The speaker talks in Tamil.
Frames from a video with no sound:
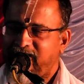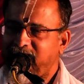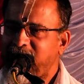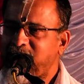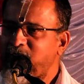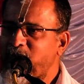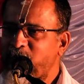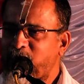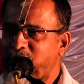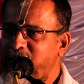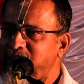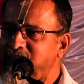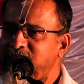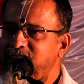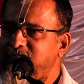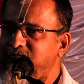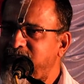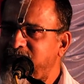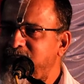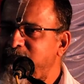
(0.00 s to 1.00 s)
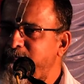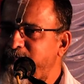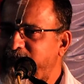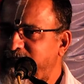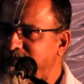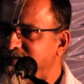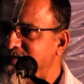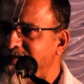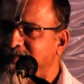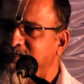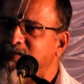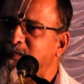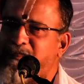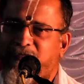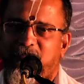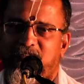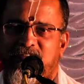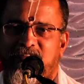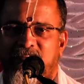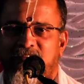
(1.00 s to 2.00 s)
எனக்கு குழந்தை இல்லைன்னா இப்போ என்ன ஆக
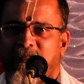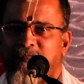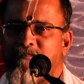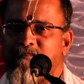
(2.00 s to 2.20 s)
போகிறது